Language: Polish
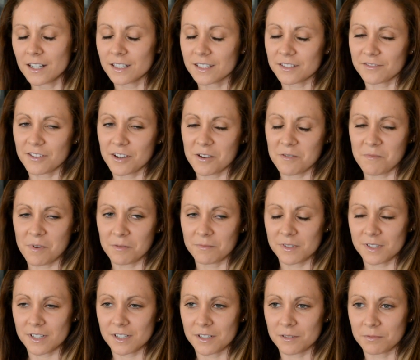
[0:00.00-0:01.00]
Swojej mamie
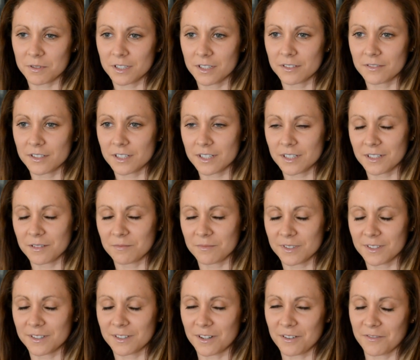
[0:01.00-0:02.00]
życzę przede wszystkim
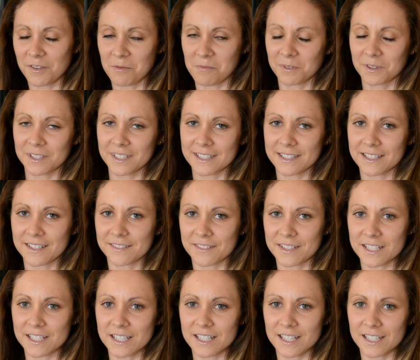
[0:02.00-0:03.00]
zdrowia, bo to jest
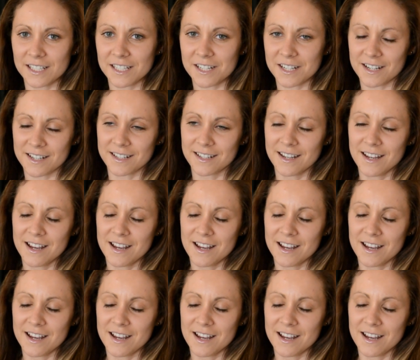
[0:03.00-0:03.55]
najważniejsze,